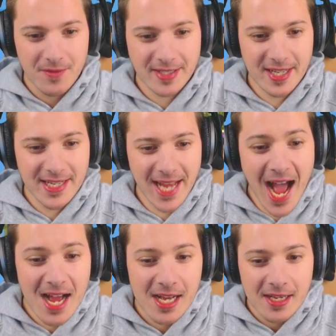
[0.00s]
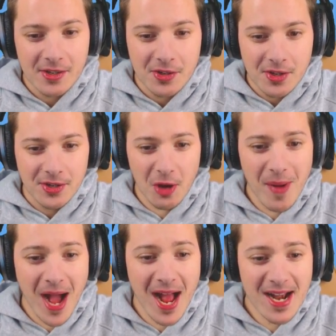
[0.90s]
Warte, ja!
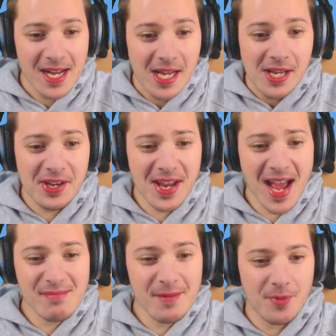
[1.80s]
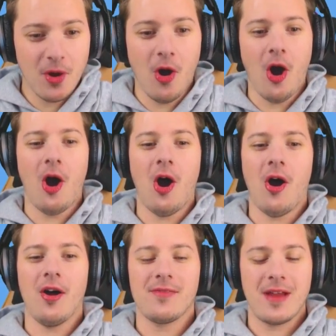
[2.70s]
Nochmal! Na, mein...
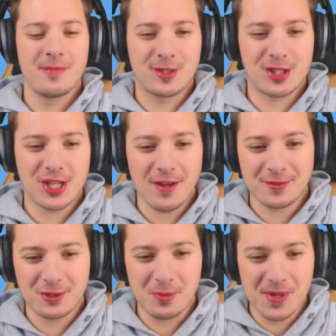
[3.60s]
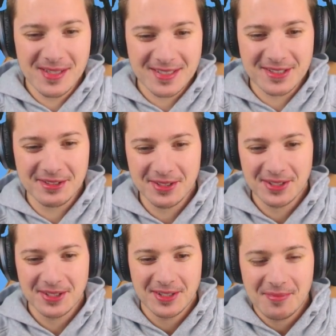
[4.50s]
Oh! Wir haben es geschafft, zumindest
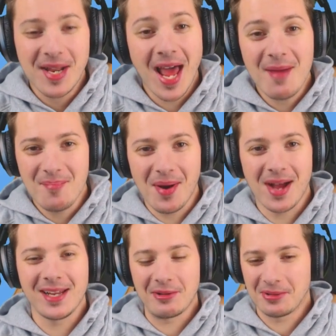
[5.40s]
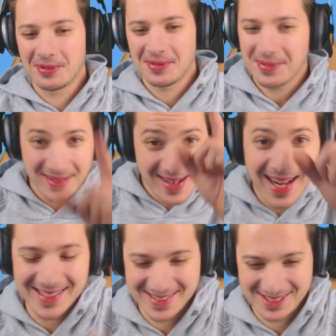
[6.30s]
mit einem Bein.
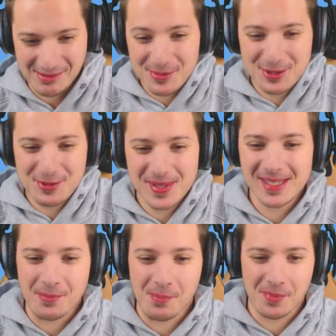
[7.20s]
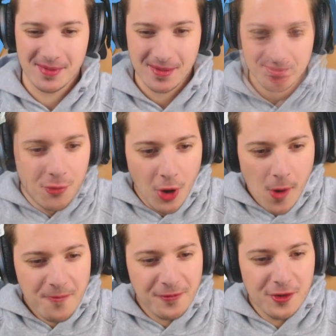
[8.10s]
Reicht, um zu überleben.
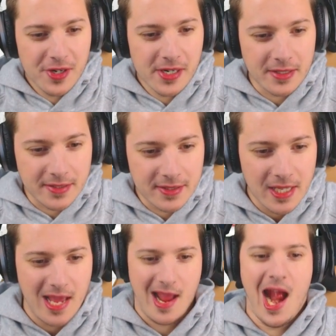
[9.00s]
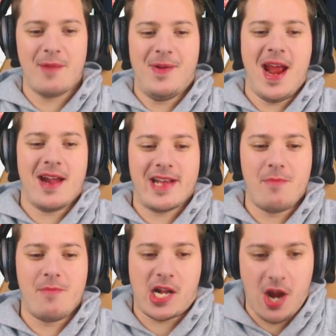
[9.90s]
Rope freeze! Hey players,
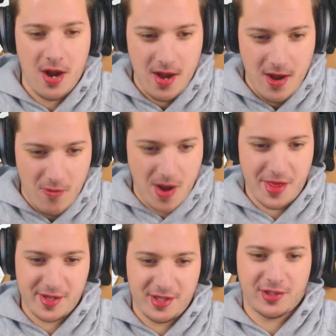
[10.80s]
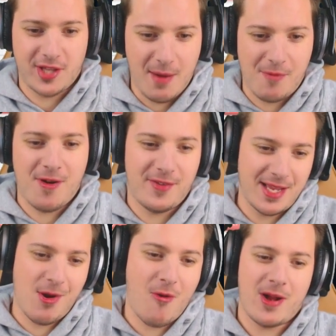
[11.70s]
I'm back! Well, this is not the type of
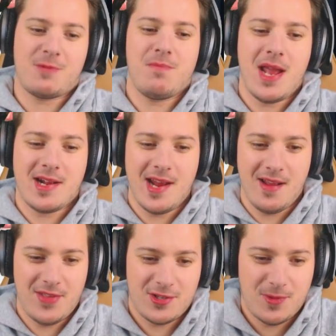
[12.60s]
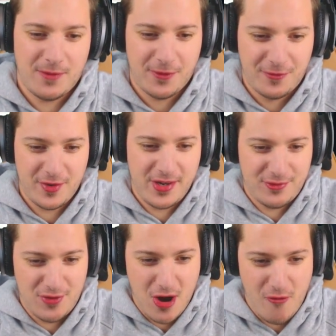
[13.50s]
reference I'm always making. This is one of the
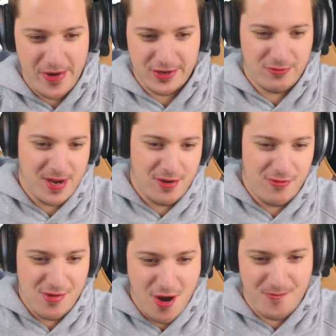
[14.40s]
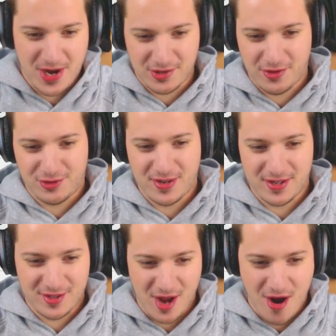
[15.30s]
freeze rope, which is when your rope touches the
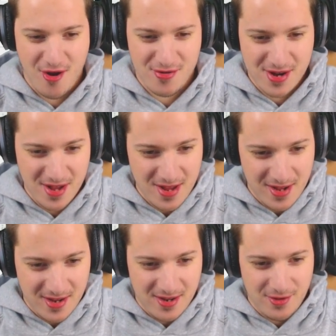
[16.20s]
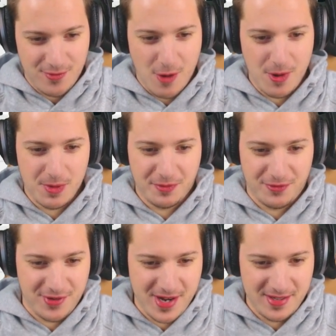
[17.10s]
trigger zone. The rope will be
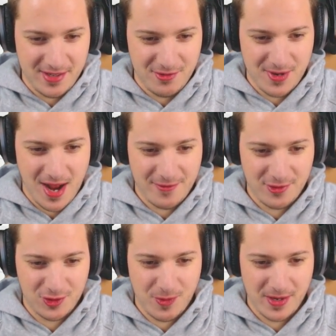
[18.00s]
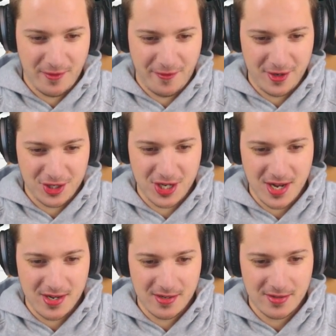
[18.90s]
freezed and you will have to swing the finish
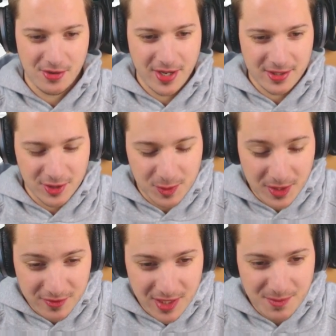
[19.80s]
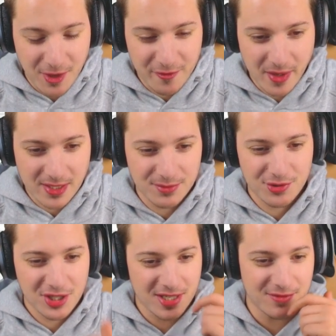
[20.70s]
line. Okay, ich sollte mir das vielleicht mal aufmerksam
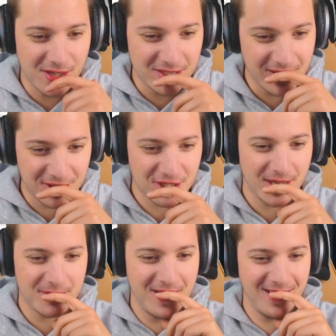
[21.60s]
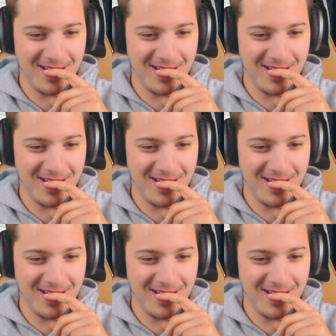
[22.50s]
durchlesen, was er da schreibt.